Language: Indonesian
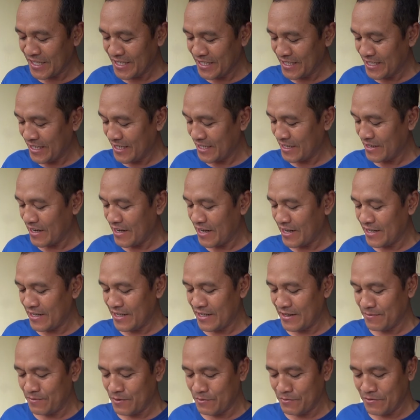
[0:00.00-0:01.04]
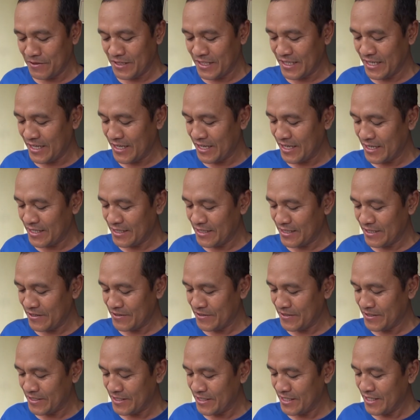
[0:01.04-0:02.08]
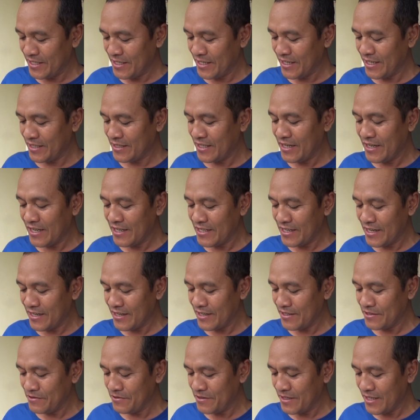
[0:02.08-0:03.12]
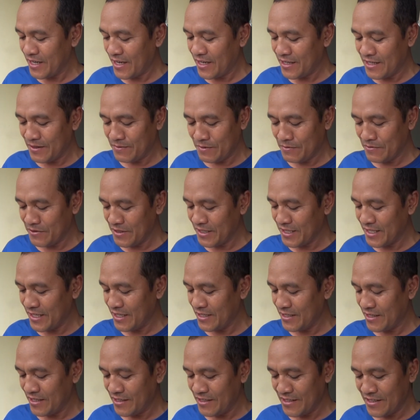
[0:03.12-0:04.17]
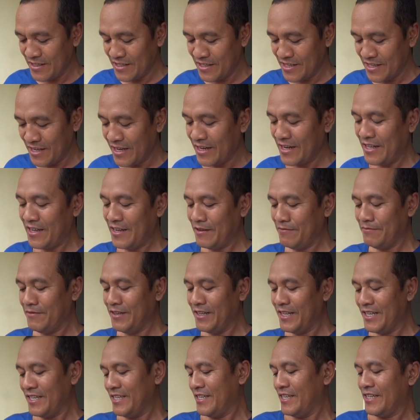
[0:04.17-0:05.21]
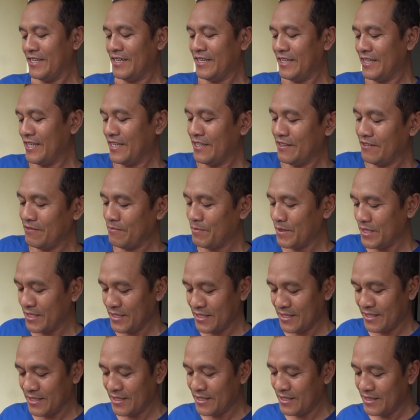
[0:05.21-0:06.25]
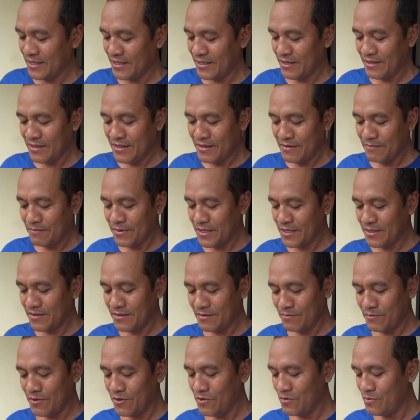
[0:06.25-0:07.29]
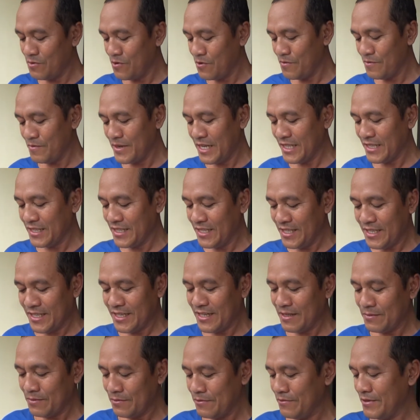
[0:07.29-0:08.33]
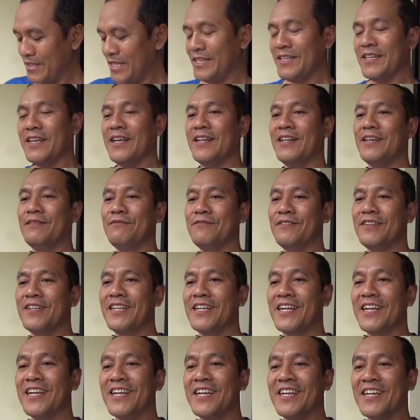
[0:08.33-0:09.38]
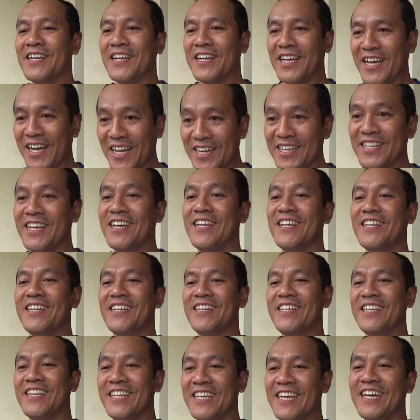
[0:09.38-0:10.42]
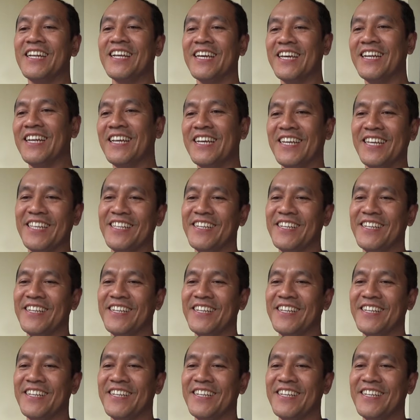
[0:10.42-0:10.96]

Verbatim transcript: tadi kan nggak ada pemutihan terus kita nggak nyangka juga ada pemutihan alhamdulillah ya kena ano pas kena pas berhubung mati karena pemutihan alhamdulillah ada diringankan lah